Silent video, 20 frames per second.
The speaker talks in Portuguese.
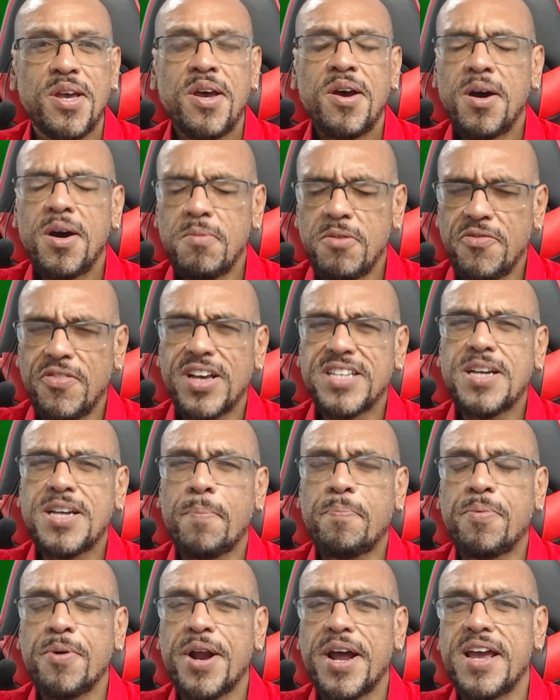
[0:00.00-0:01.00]
Vamos ver se é
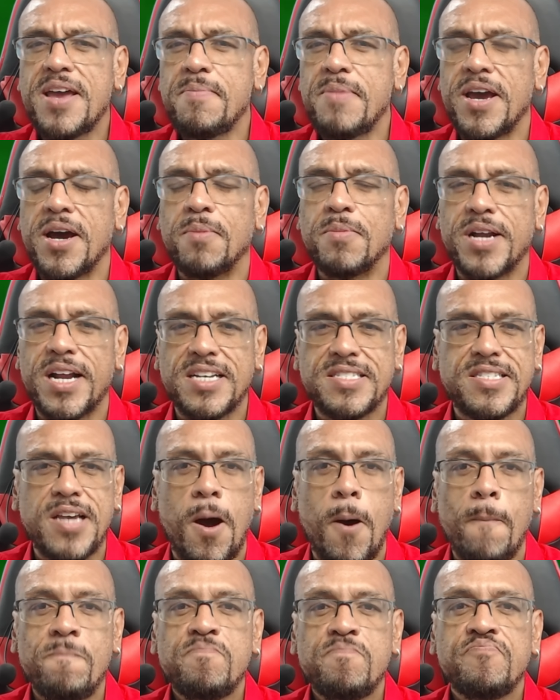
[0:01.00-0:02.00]
por aí mesmo, nação.